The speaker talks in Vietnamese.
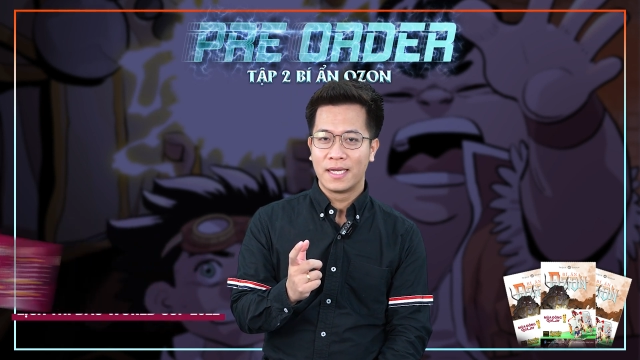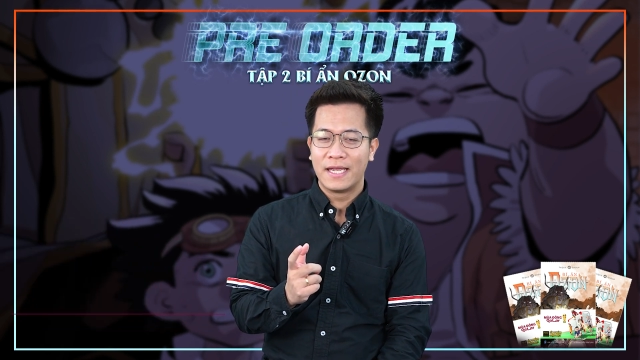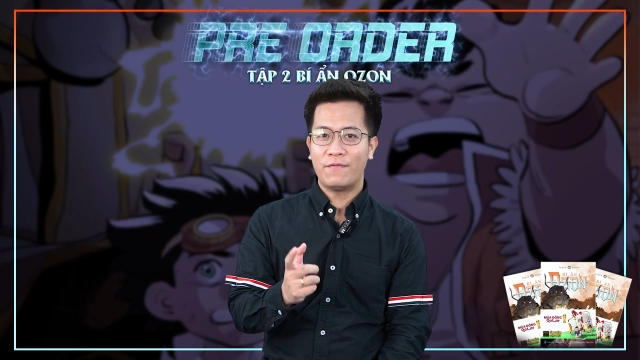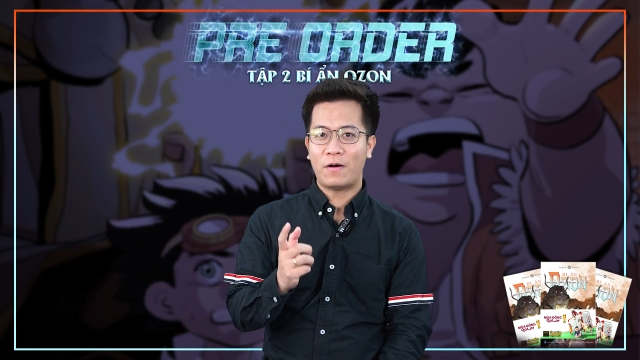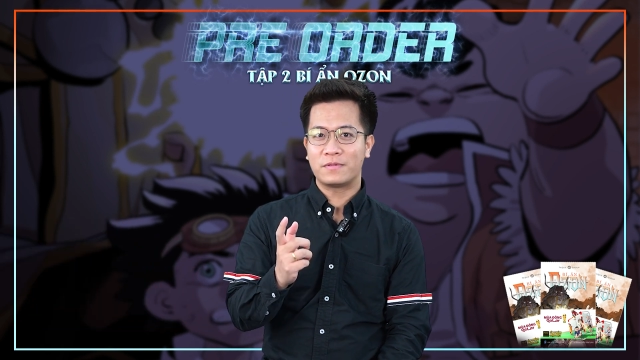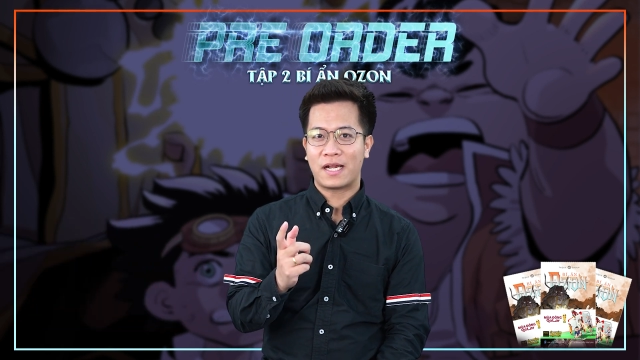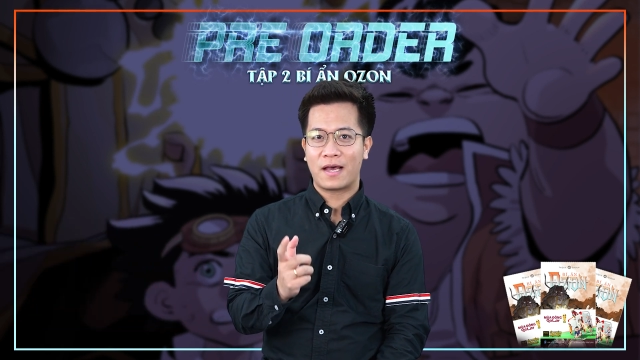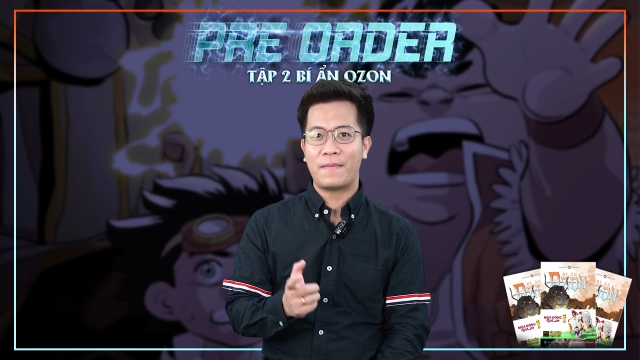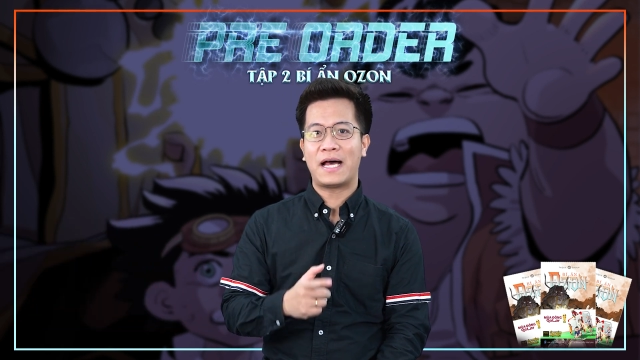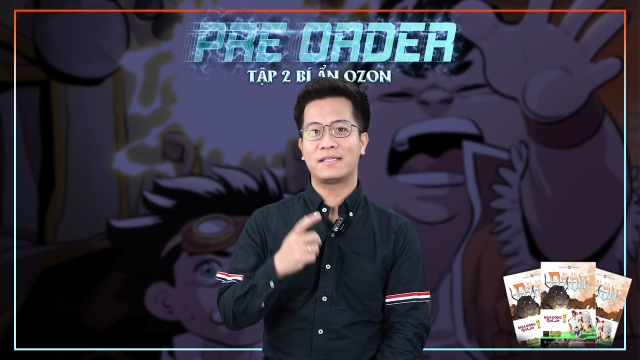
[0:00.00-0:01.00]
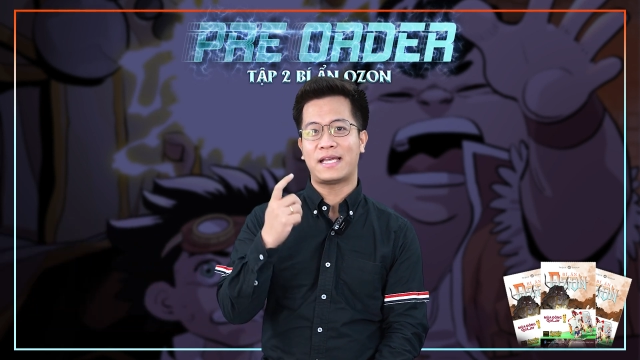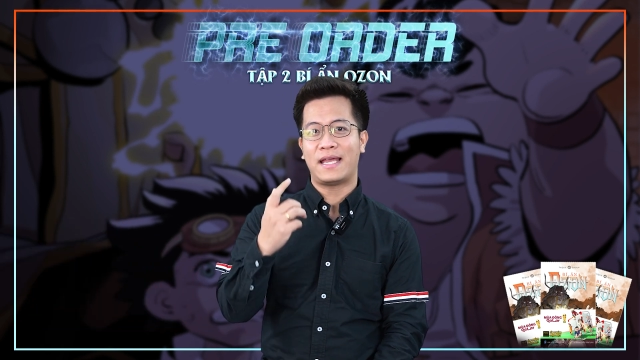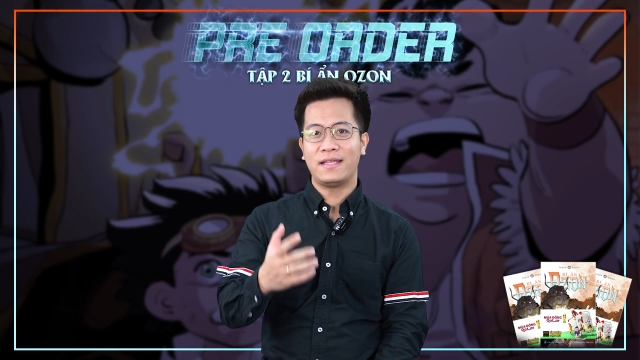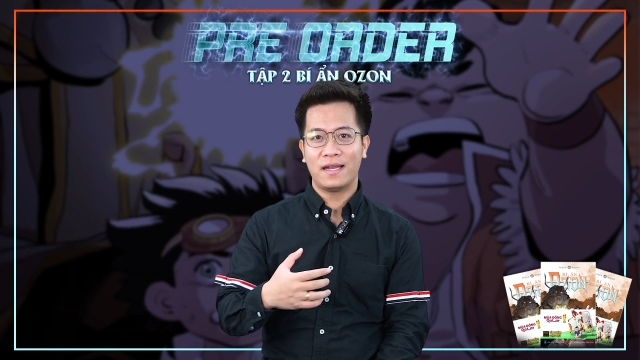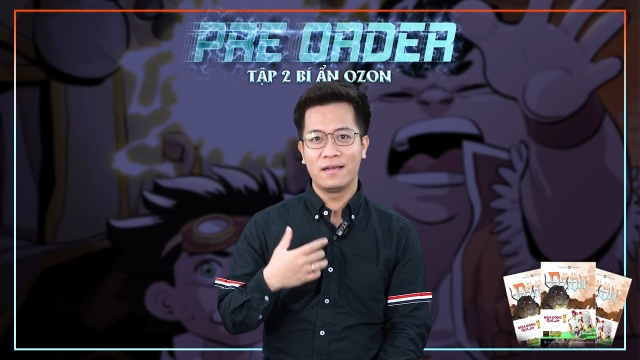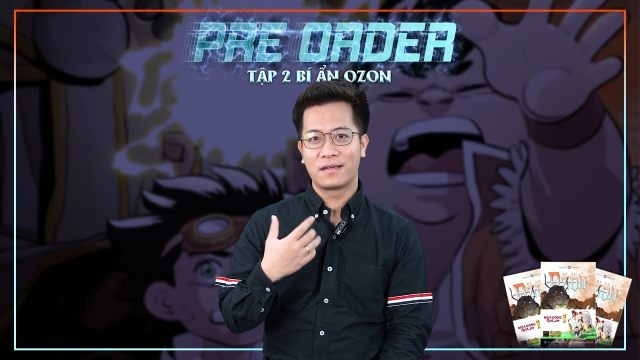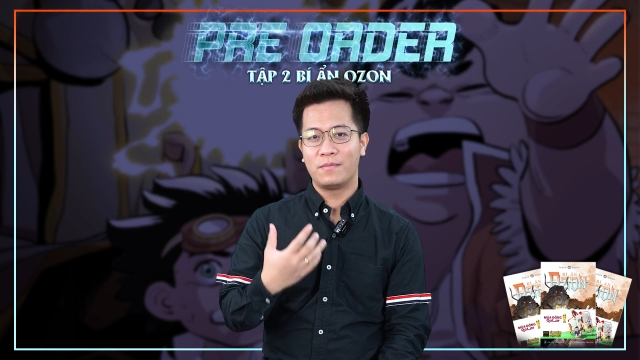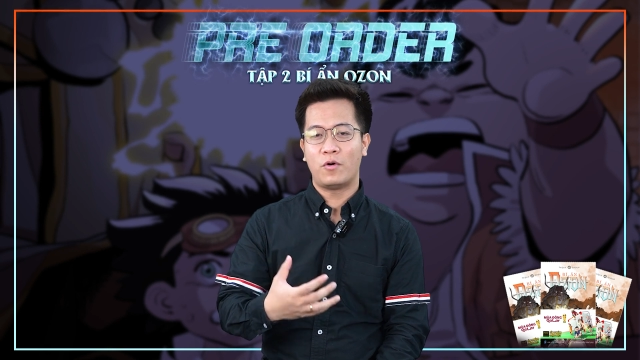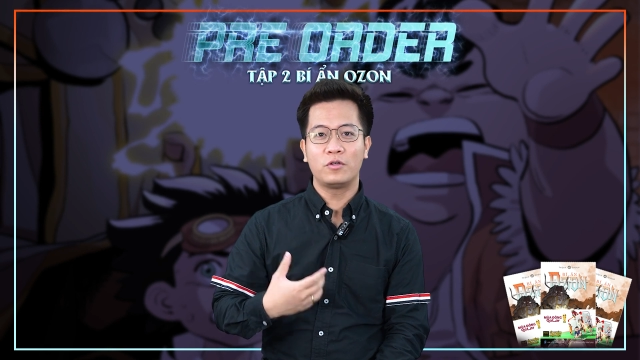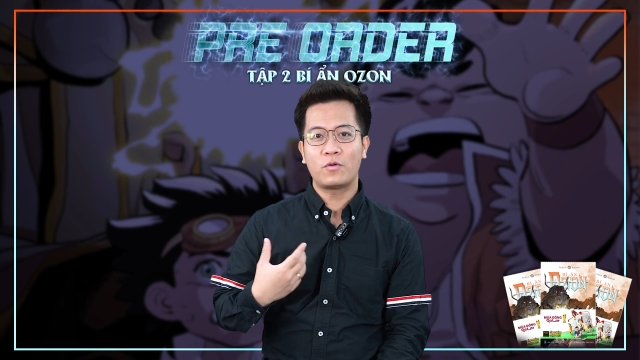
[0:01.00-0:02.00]
Hy vọng rằng là các bạn sẽ nhận được
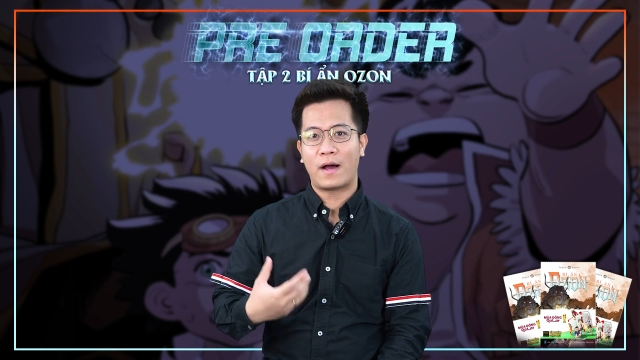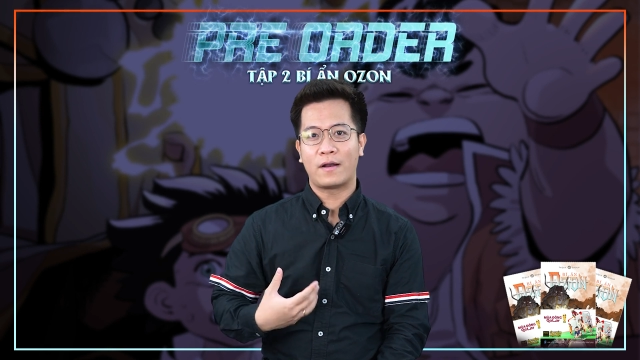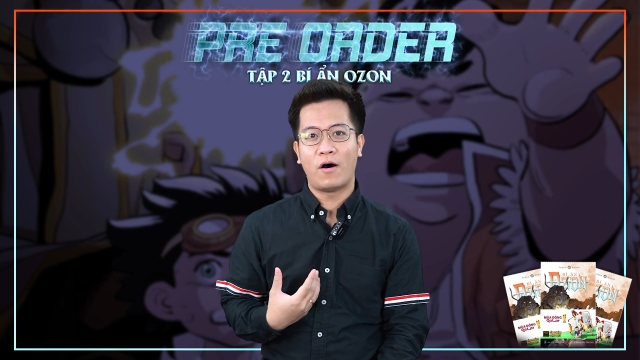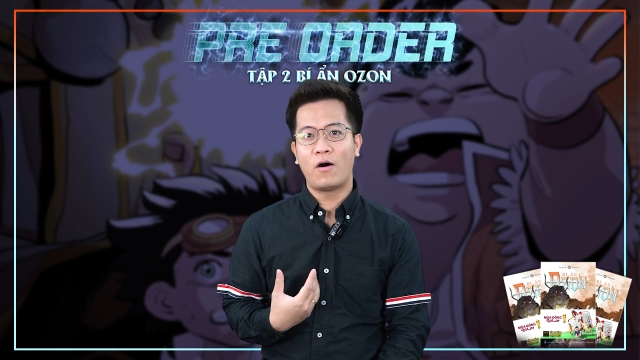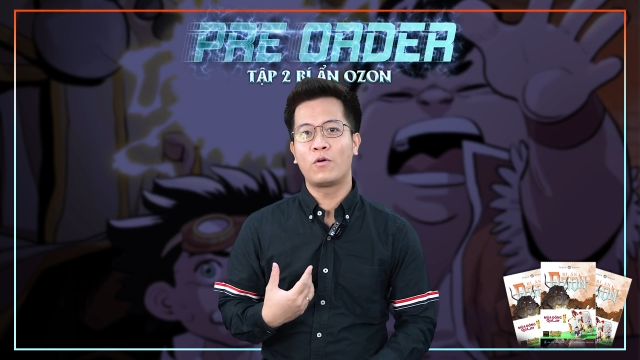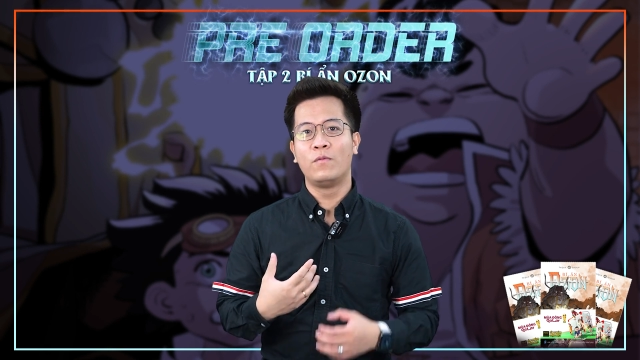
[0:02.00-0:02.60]
những món quà đó